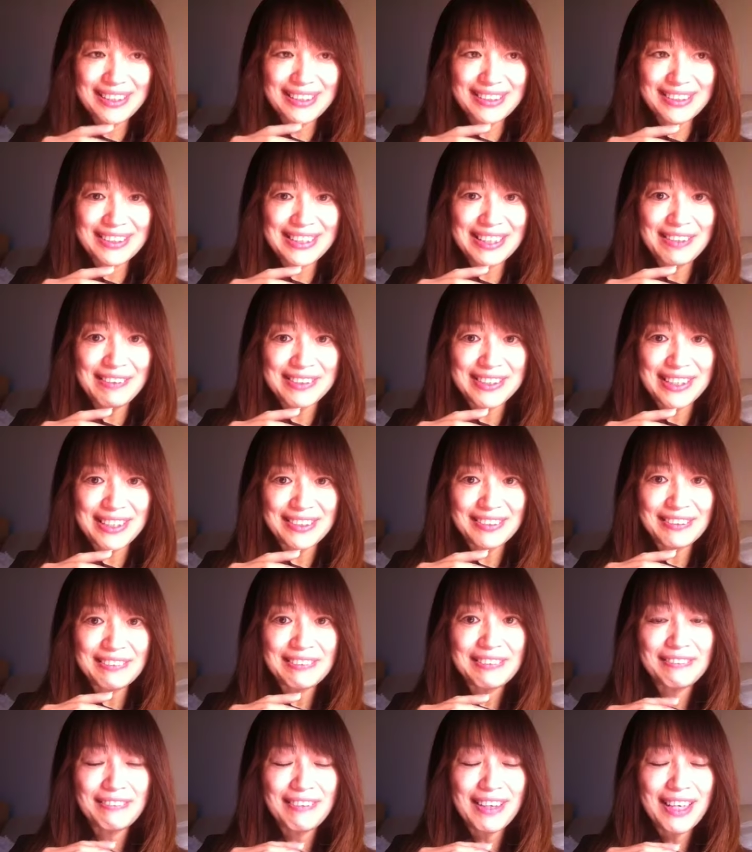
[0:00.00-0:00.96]
幸せっ
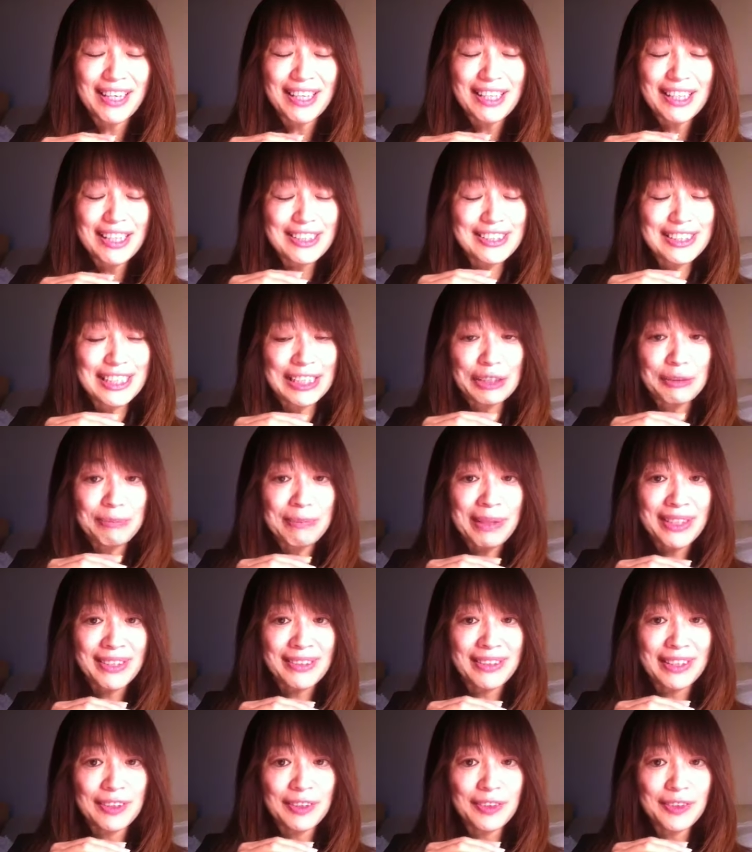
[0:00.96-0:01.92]
ていうのは
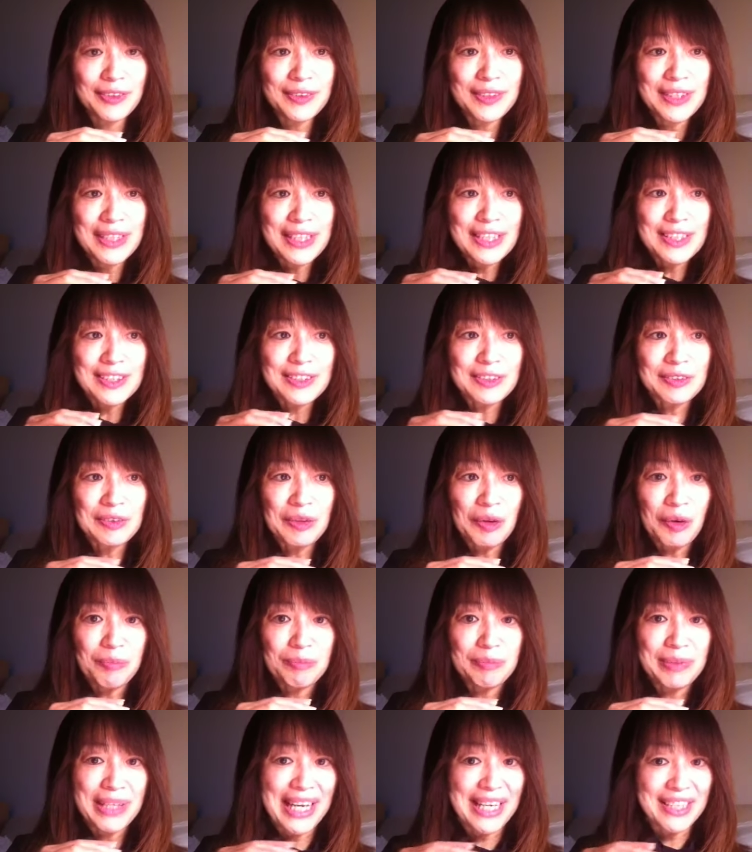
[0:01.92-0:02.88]
セリグマンでいうそ
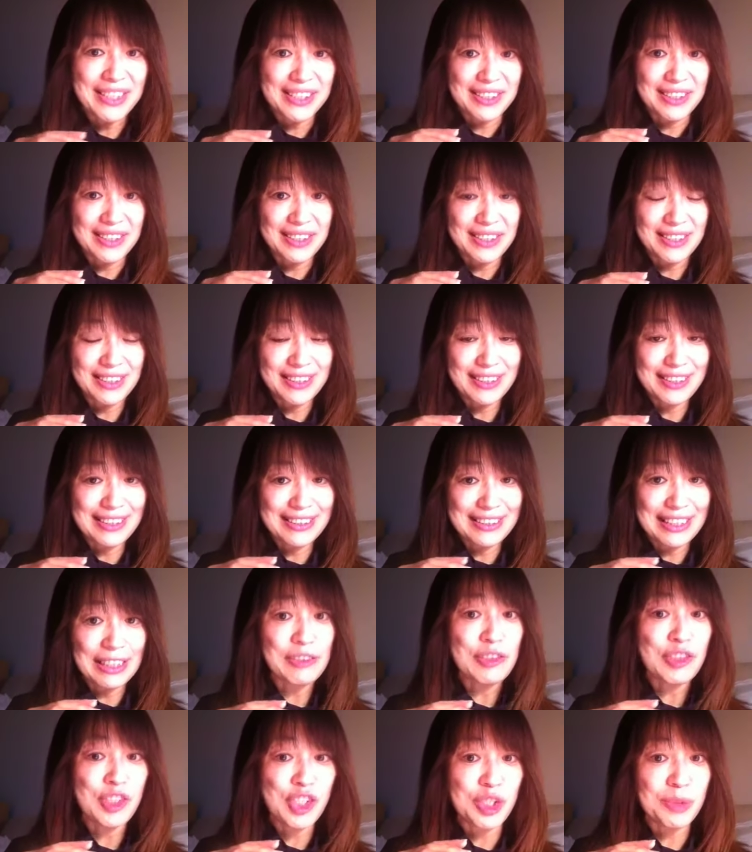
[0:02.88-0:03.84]
のプレジャー
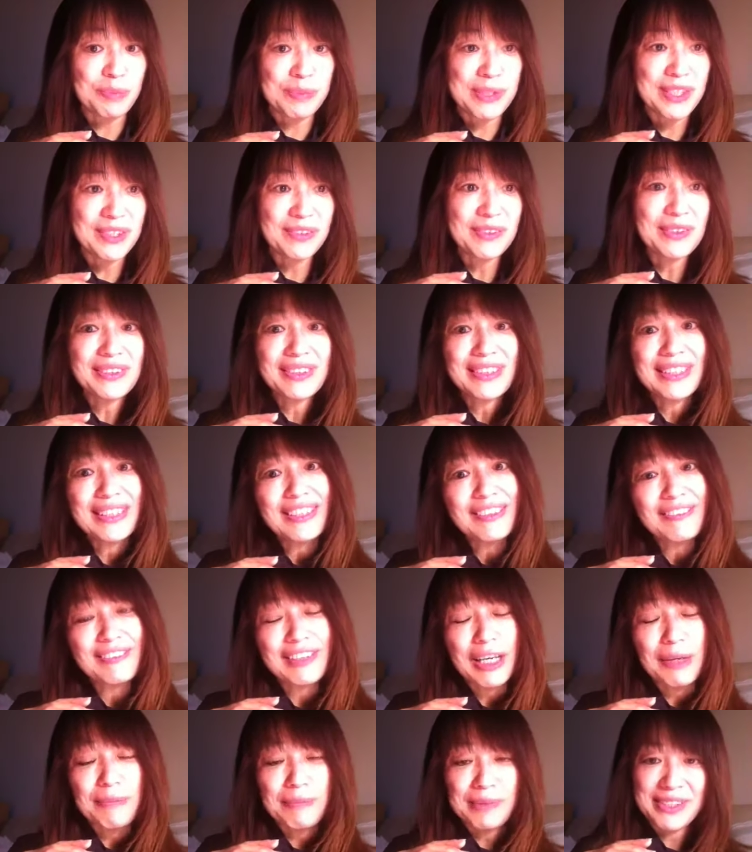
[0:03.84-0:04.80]
楽しみと言っていい
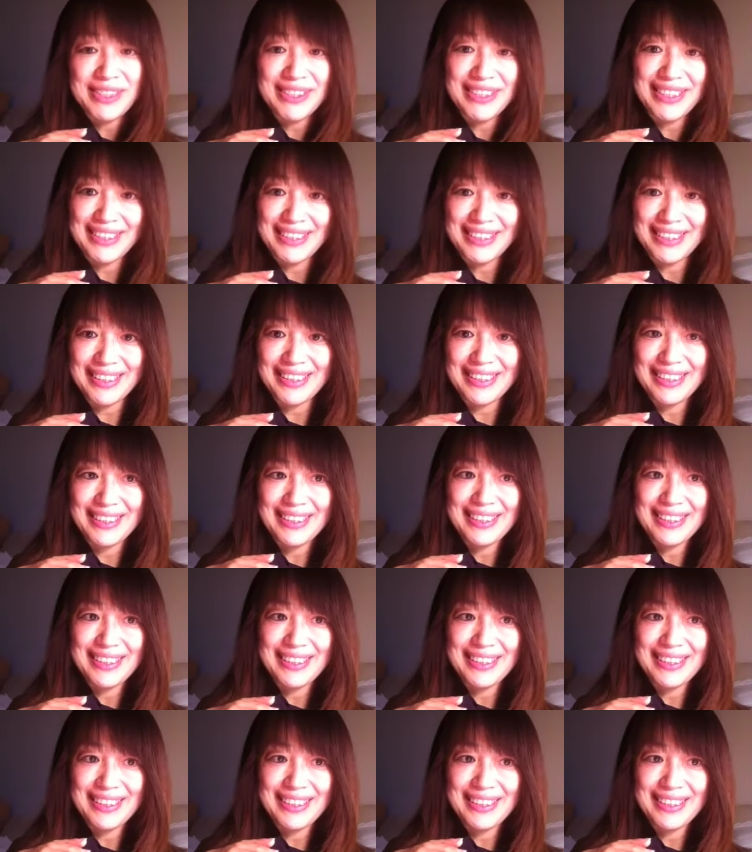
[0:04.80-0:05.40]
のかもしれない